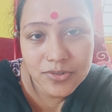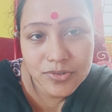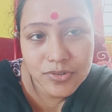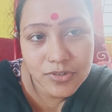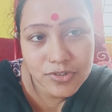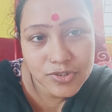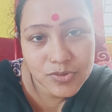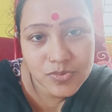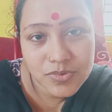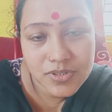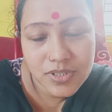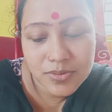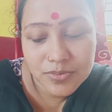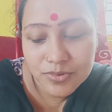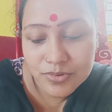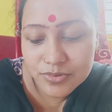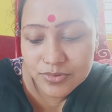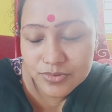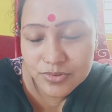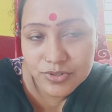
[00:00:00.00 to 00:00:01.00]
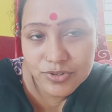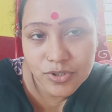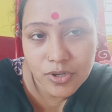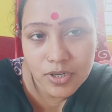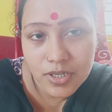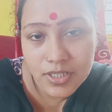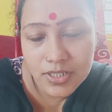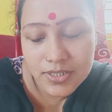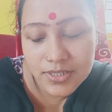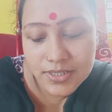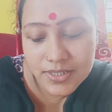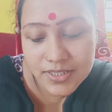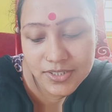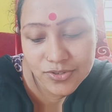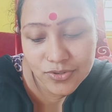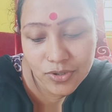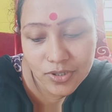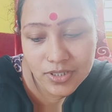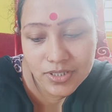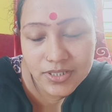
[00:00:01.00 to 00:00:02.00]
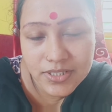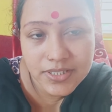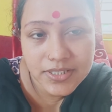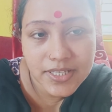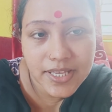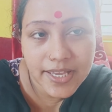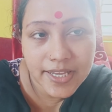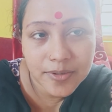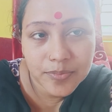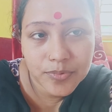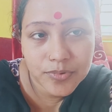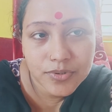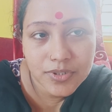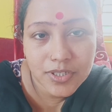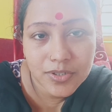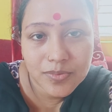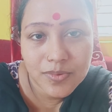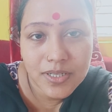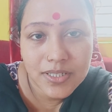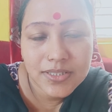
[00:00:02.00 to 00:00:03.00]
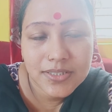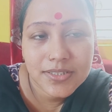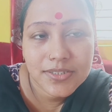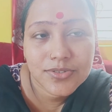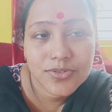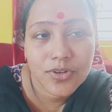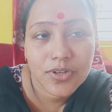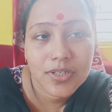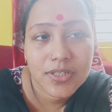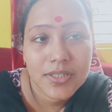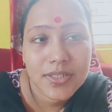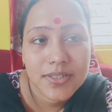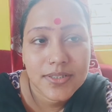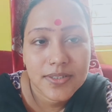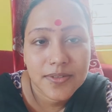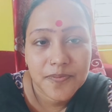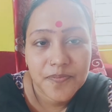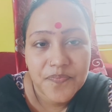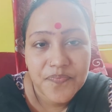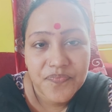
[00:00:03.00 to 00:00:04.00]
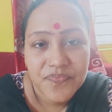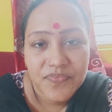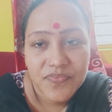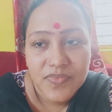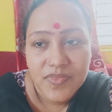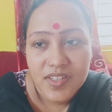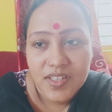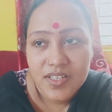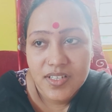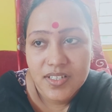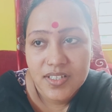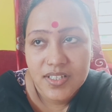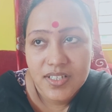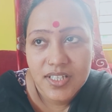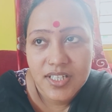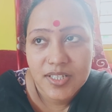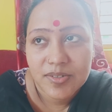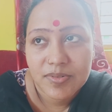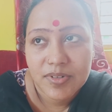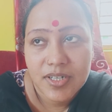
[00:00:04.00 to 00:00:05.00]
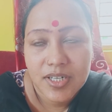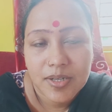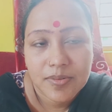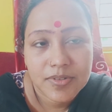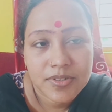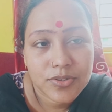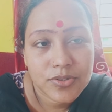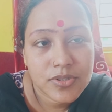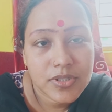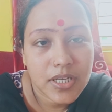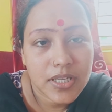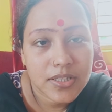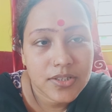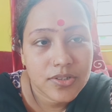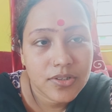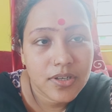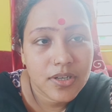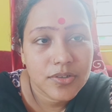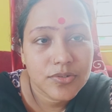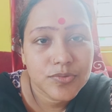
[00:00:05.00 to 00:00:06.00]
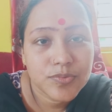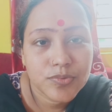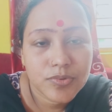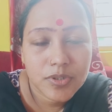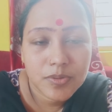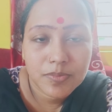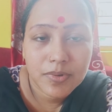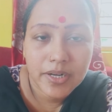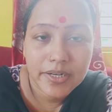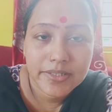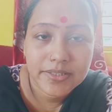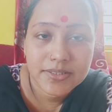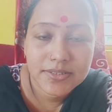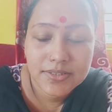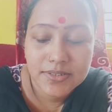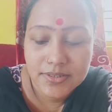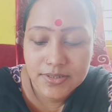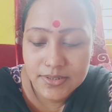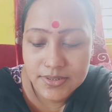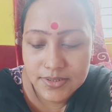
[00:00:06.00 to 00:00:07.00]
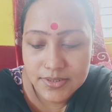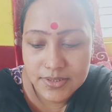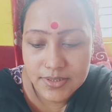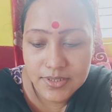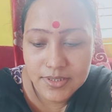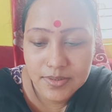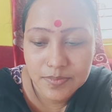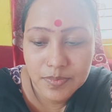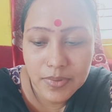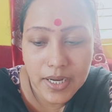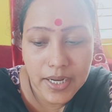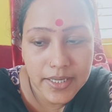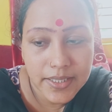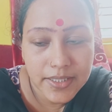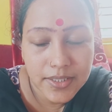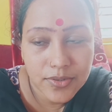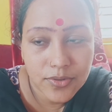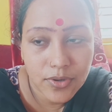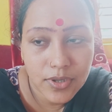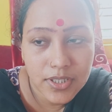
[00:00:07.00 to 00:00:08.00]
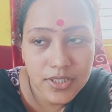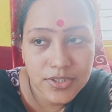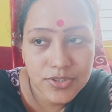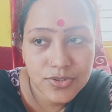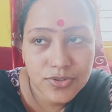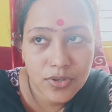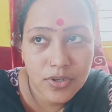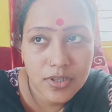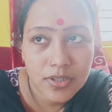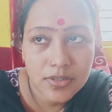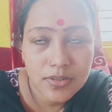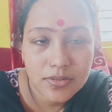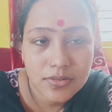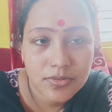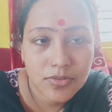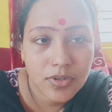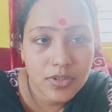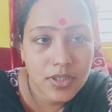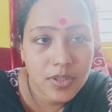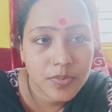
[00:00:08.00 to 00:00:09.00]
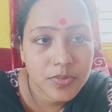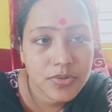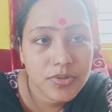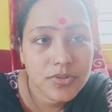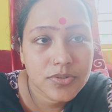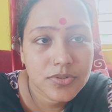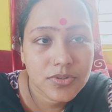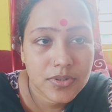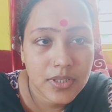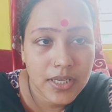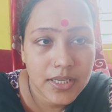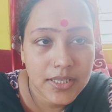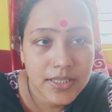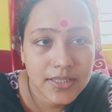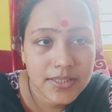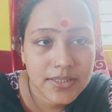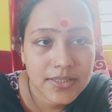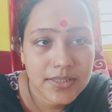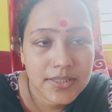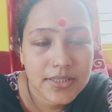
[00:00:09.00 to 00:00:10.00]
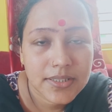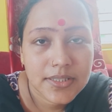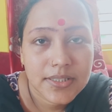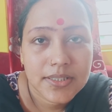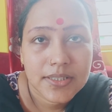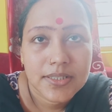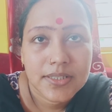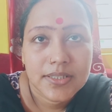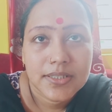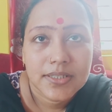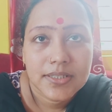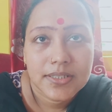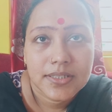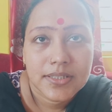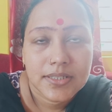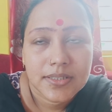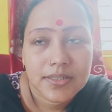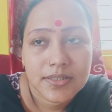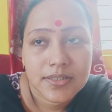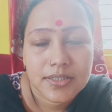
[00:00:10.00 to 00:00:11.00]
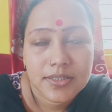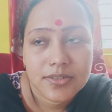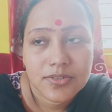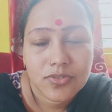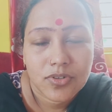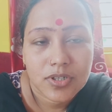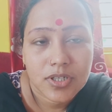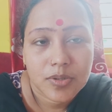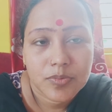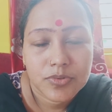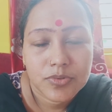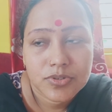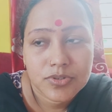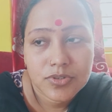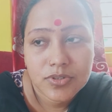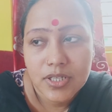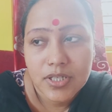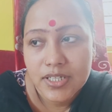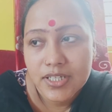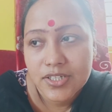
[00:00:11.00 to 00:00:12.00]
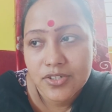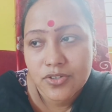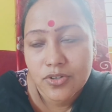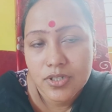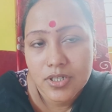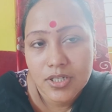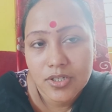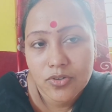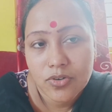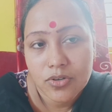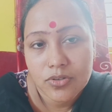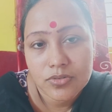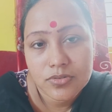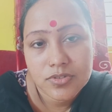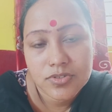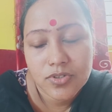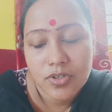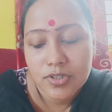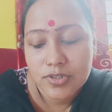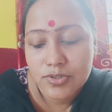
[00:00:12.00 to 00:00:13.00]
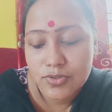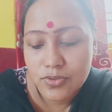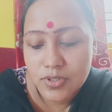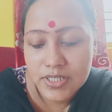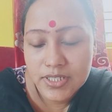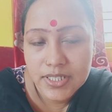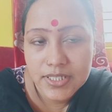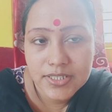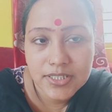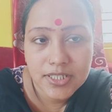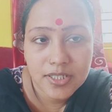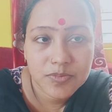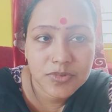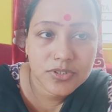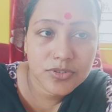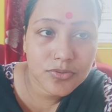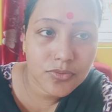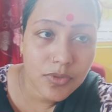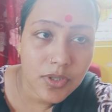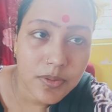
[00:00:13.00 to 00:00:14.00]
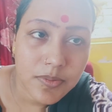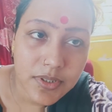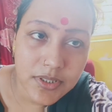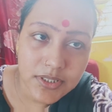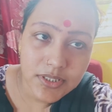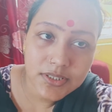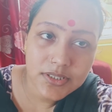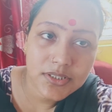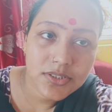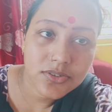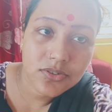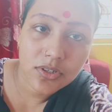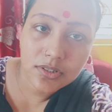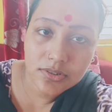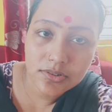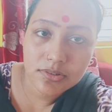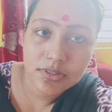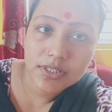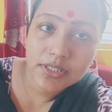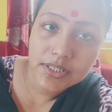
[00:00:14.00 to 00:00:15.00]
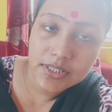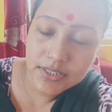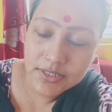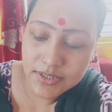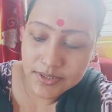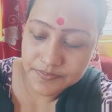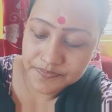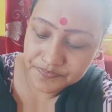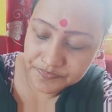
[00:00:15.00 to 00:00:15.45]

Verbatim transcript: কত অসুবিধা বলুন তো সকাল থেকে জল নেই এক ফোটাও বাড়িতে জল নেই এবার আমার তো চারতলার উপরে বাড়ি বাইরে কলের জল নটা পর্যন্ত থাকে নটা পর্যন্ত থাকে নটায় কখন জল চলে গেছে আমি স্কুলে বেরিয়েছি জল চলে গেছে